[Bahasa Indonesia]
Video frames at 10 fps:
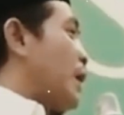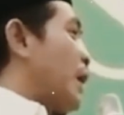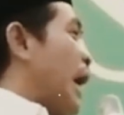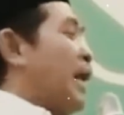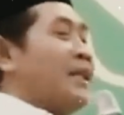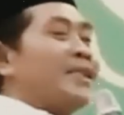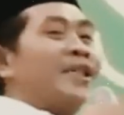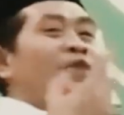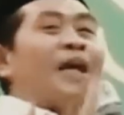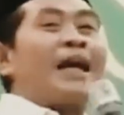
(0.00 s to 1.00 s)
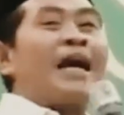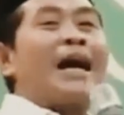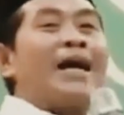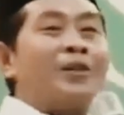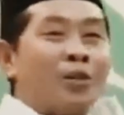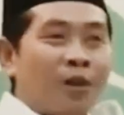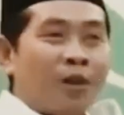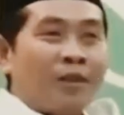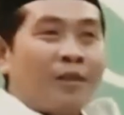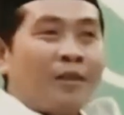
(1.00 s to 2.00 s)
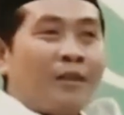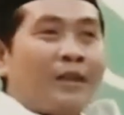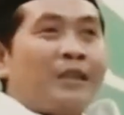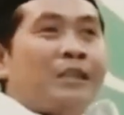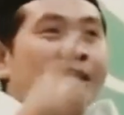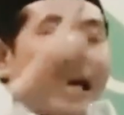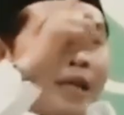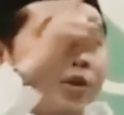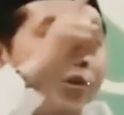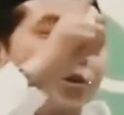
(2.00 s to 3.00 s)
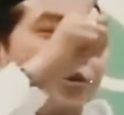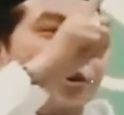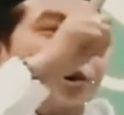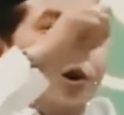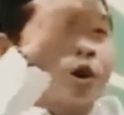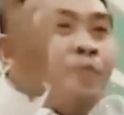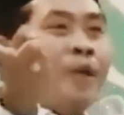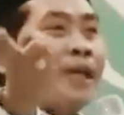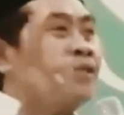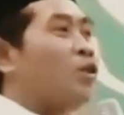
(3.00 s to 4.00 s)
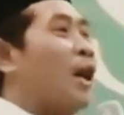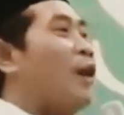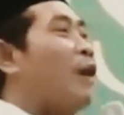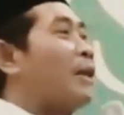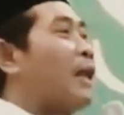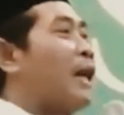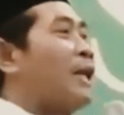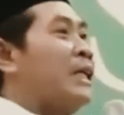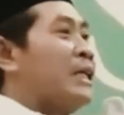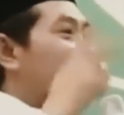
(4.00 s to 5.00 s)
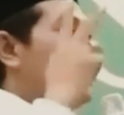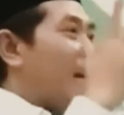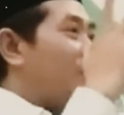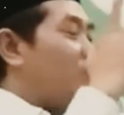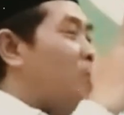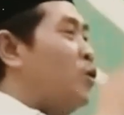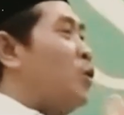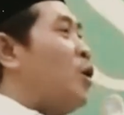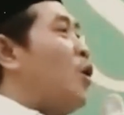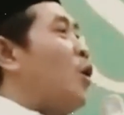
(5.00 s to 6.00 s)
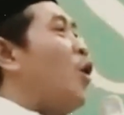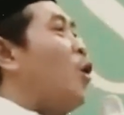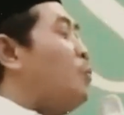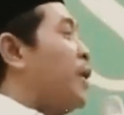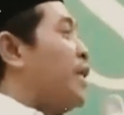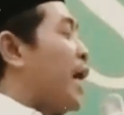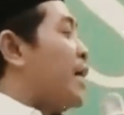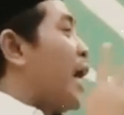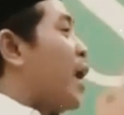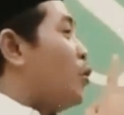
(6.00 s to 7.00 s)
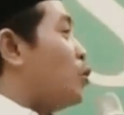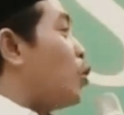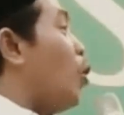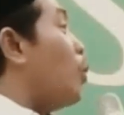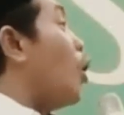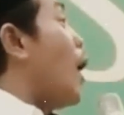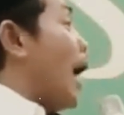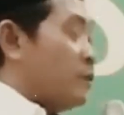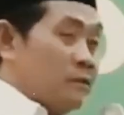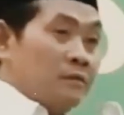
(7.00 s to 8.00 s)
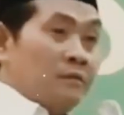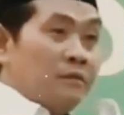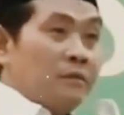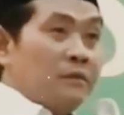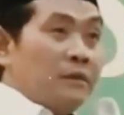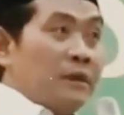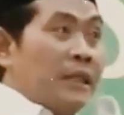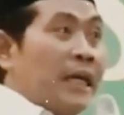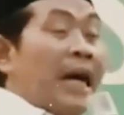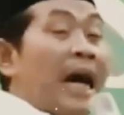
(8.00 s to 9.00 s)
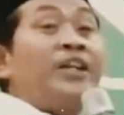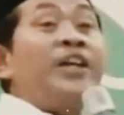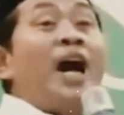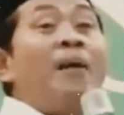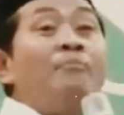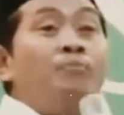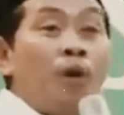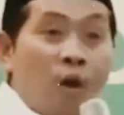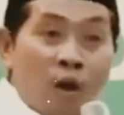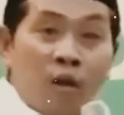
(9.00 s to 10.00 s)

ada saudara kandung satu hobinya sholawatan satu hobinya dangdut koploan nggak nyambung